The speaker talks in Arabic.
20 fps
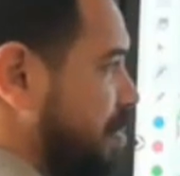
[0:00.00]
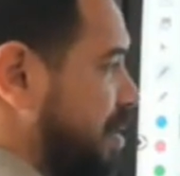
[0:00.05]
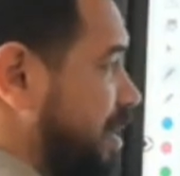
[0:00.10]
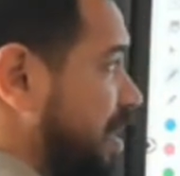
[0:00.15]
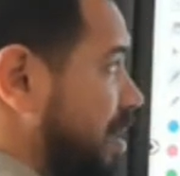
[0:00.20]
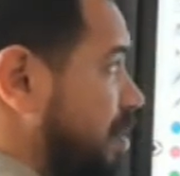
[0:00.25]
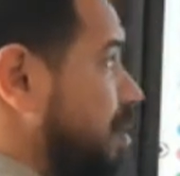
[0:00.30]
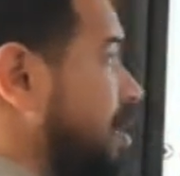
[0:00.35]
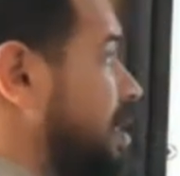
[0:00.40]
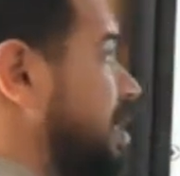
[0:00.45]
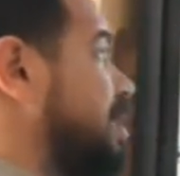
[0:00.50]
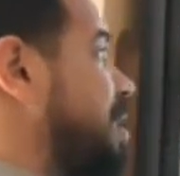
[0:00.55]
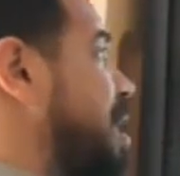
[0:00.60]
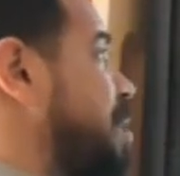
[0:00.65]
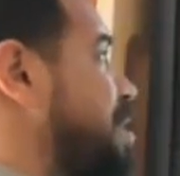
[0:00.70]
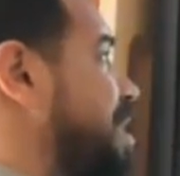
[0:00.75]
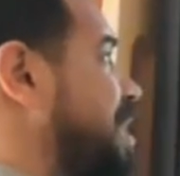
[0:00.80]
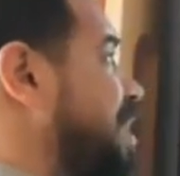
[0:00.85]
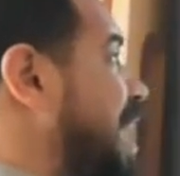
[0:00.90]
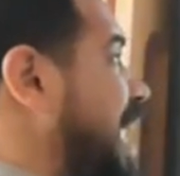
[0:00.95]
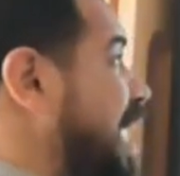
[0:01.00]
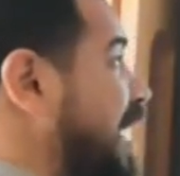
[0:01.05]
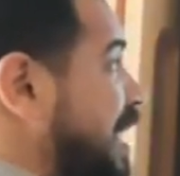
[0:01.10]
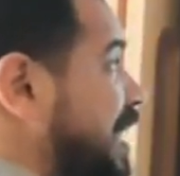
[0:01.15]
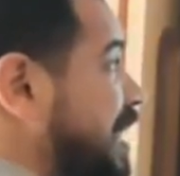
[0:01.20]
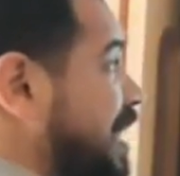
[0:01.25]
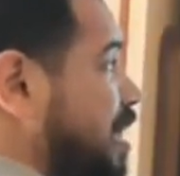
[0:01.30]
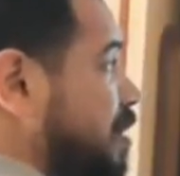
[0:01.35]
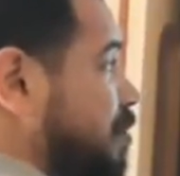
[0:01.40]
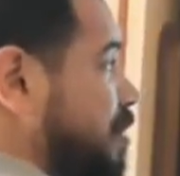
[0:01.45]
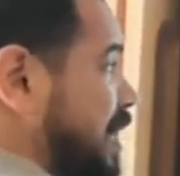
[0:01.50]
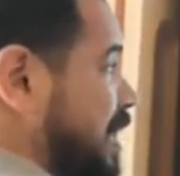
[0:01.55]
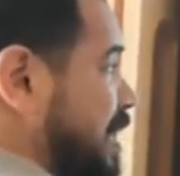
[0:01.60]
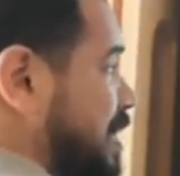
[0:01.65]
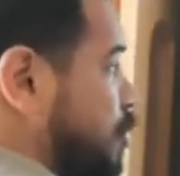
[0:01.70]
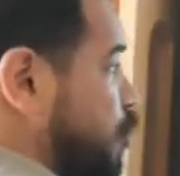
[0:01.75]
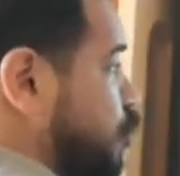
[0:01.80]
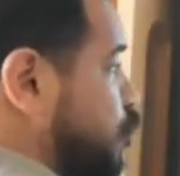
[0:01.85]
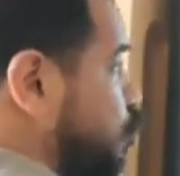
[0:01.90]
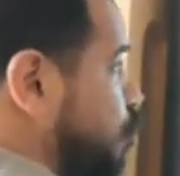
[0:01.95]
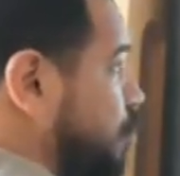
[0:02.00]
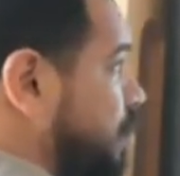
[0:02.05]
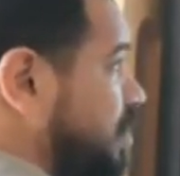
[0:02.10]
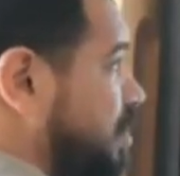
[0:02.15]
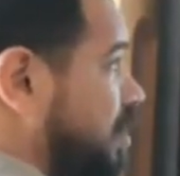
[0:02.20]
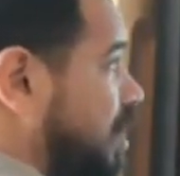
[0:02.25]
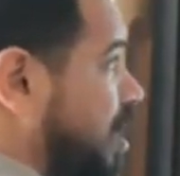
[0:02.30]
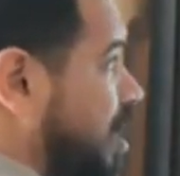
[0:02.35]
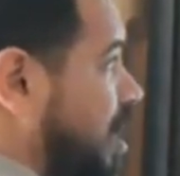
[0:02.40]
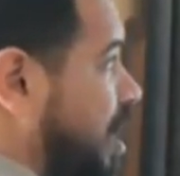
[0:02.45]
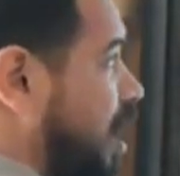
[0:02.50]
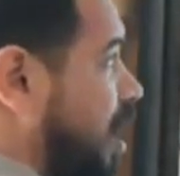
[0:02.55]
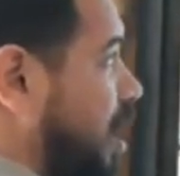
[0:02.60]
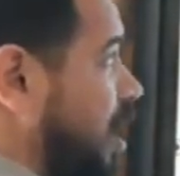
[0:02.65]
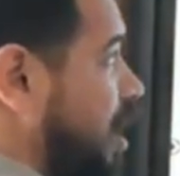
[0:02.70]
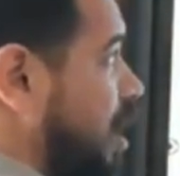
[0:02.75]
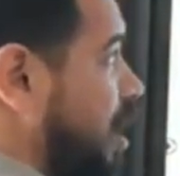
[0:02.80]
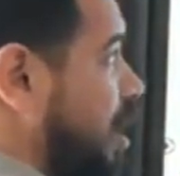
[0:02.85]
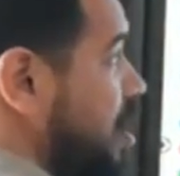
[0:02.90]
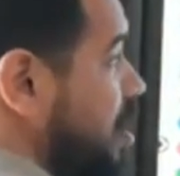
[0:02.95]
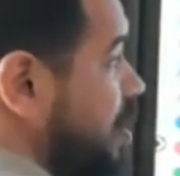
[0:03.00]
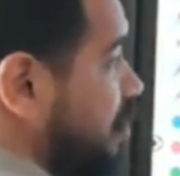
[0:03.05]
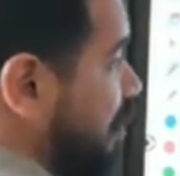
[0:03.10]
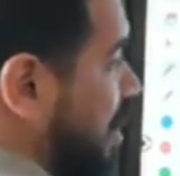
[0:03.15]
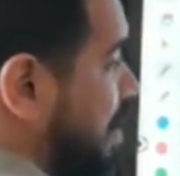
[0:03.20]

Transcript: تمام كده ده بيرجع لان كلمه ليتس اسلوب اقتراح